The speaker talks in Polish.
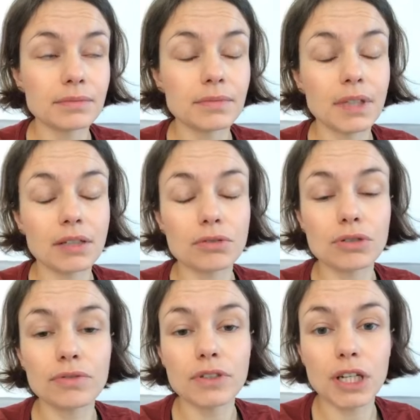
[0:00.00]
niektórzy
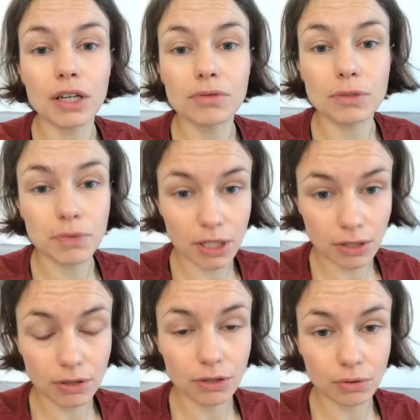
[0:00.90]
uważają, że przez
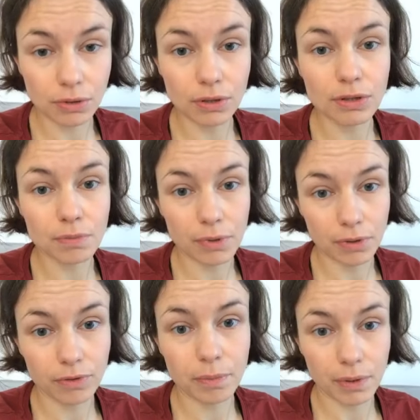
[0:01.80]
to doszło do
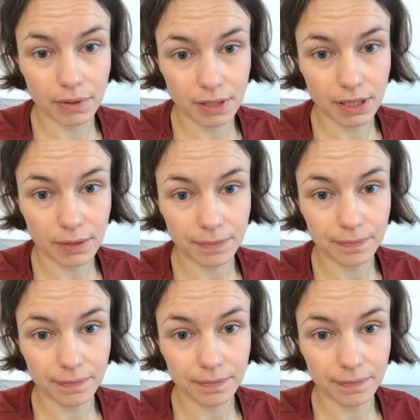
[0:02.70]
rozbiorów Polski.